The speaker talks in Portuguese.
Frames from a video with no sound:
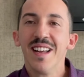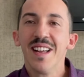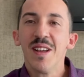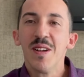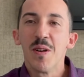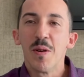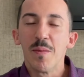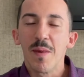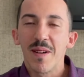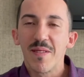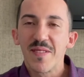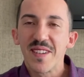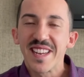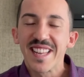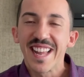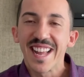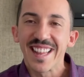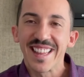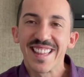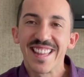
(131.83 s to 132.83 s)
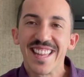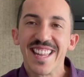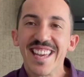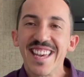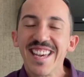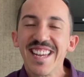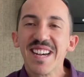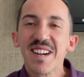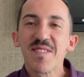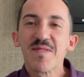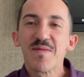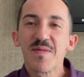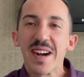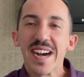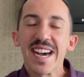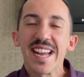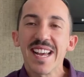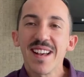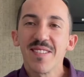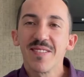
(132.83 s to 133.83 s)
Uma verdadeira
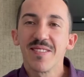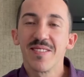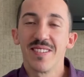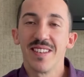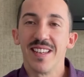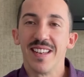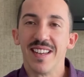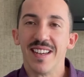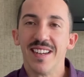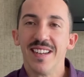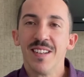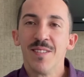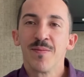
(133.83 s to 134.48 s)
maravilha.